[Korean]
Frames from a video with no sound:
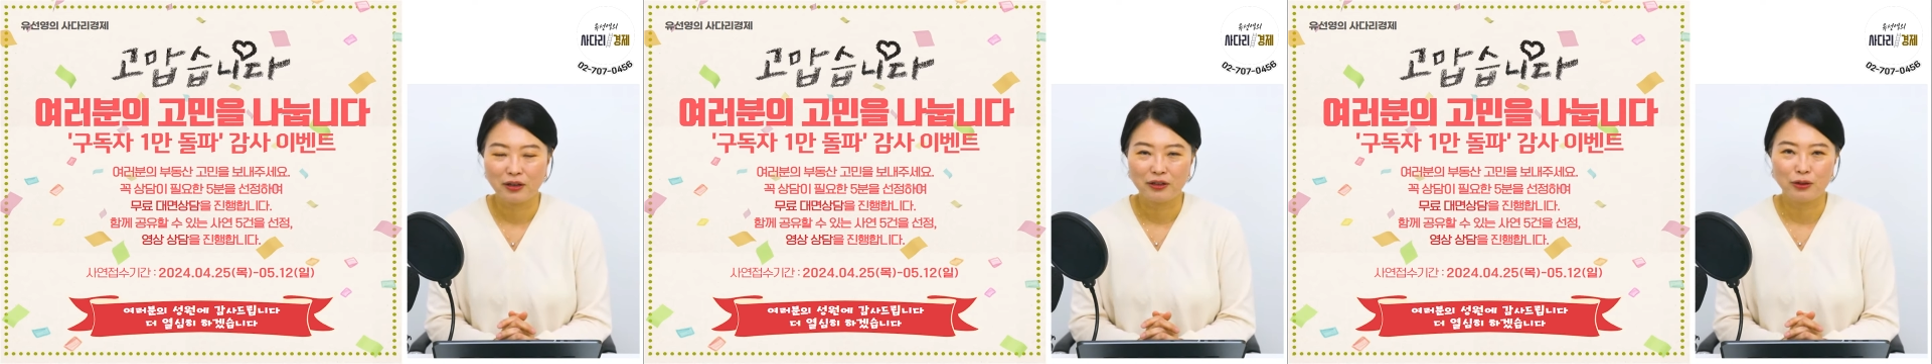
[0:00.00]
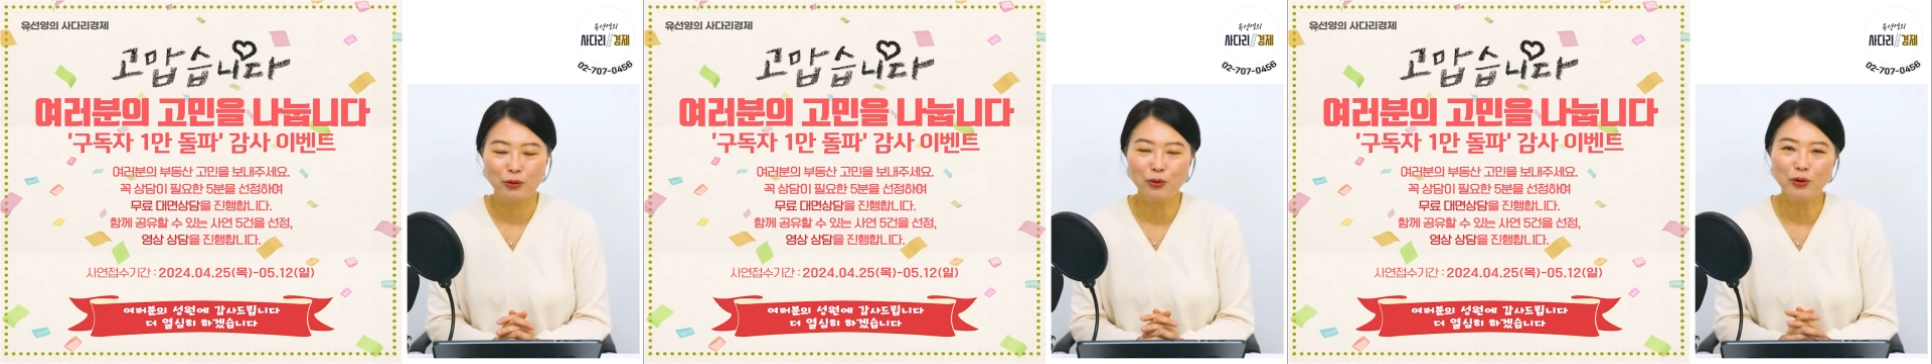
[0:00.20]

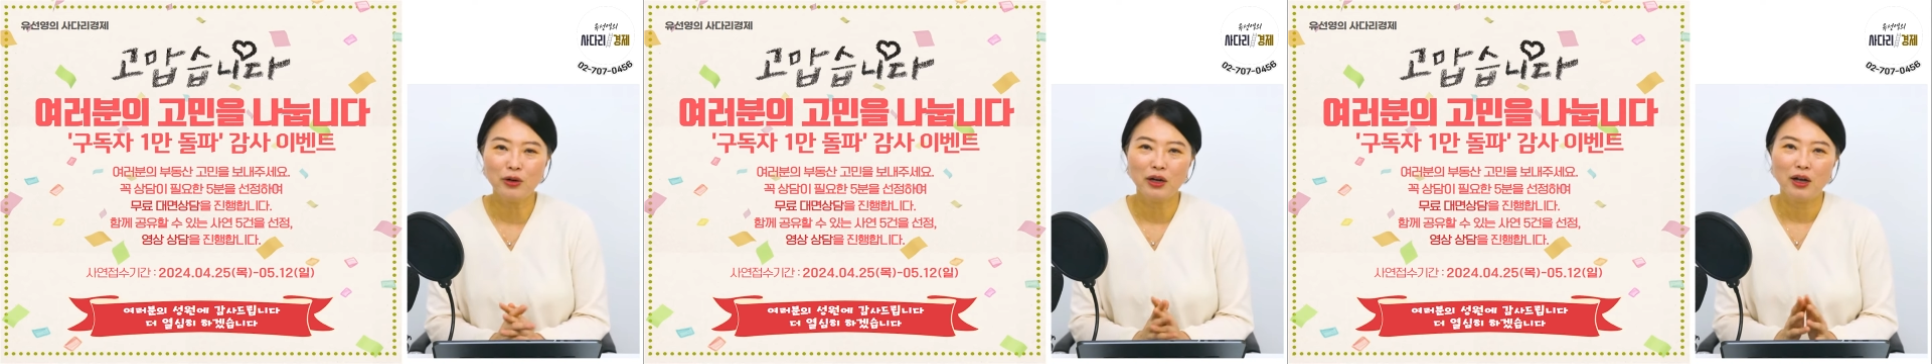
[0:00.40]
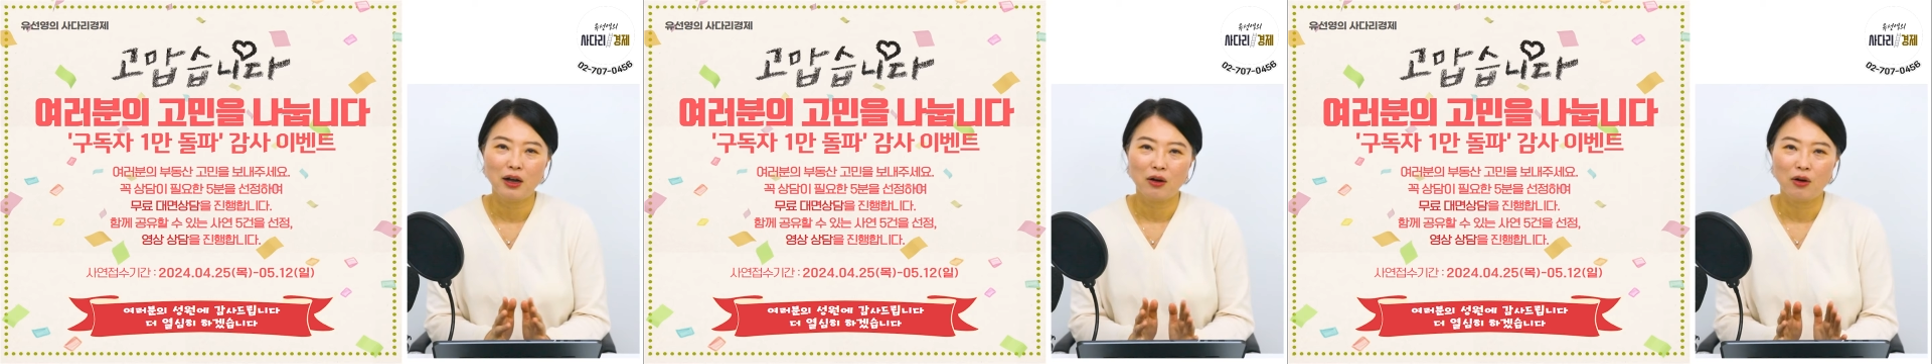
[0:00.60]
그리고
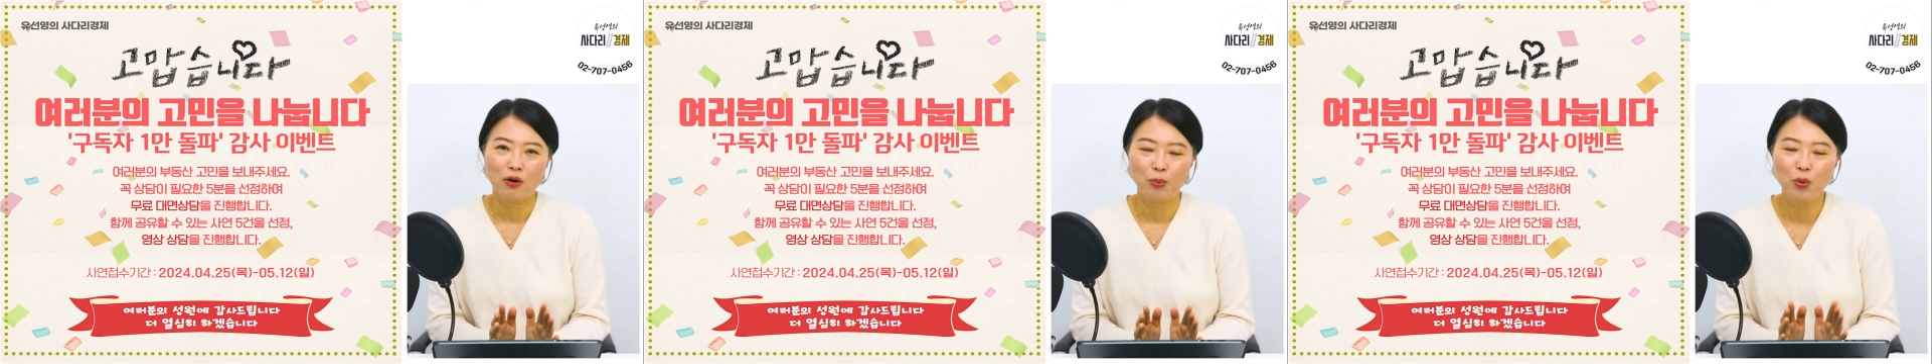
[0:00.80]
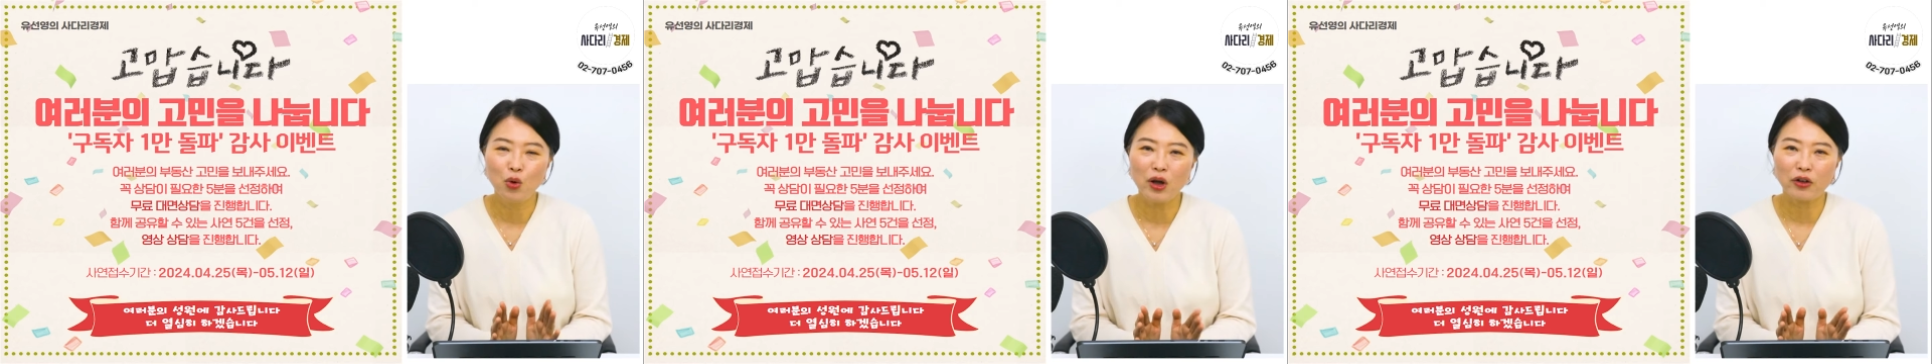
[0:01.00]
어,
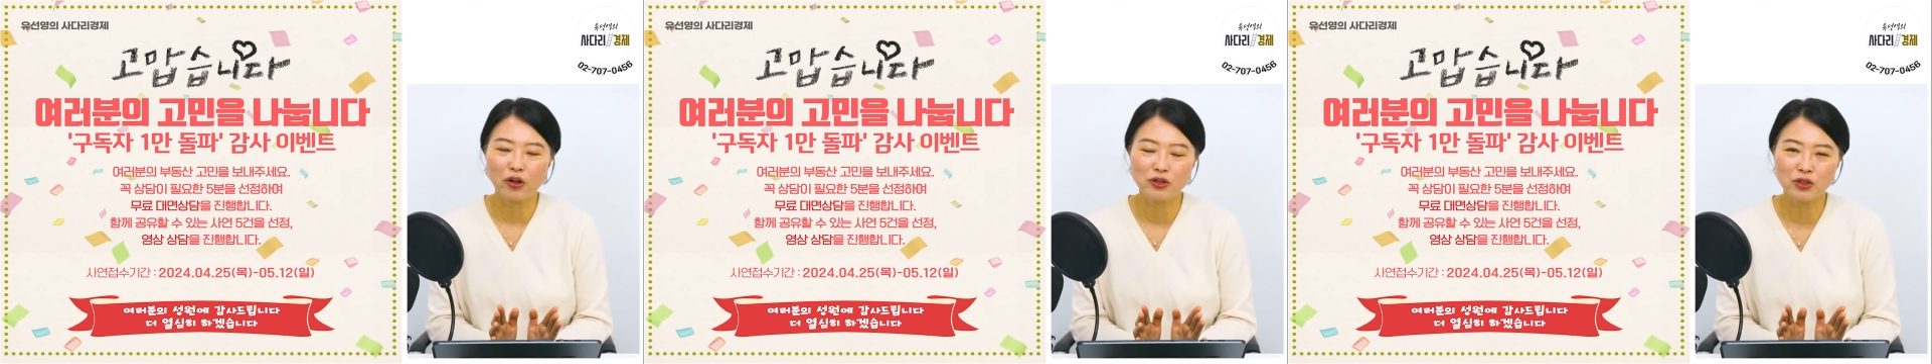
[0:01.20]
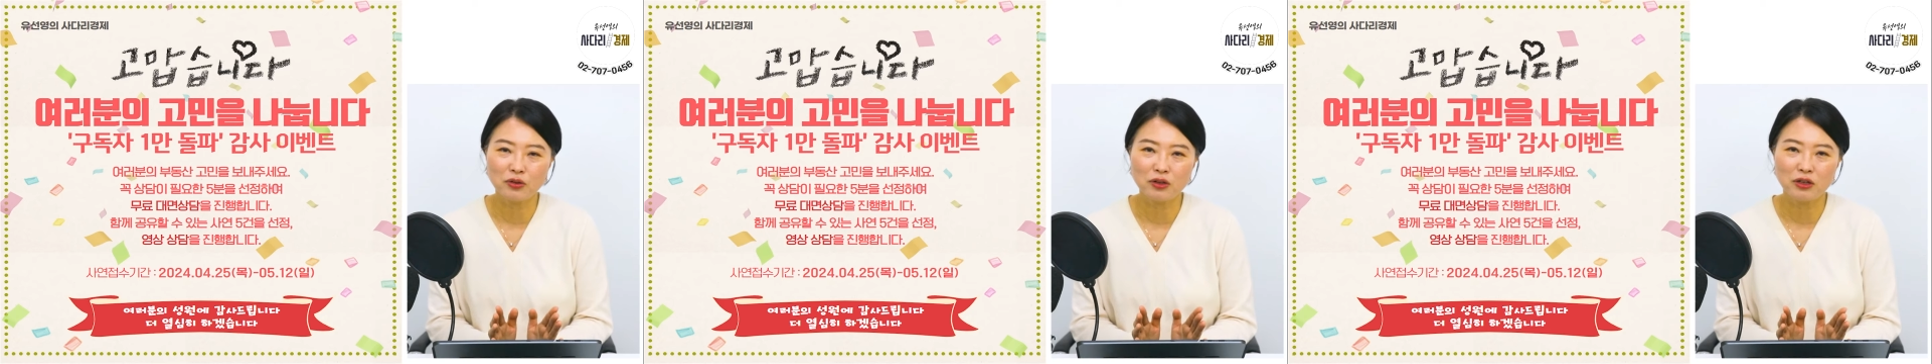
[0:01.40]
뭔가 결정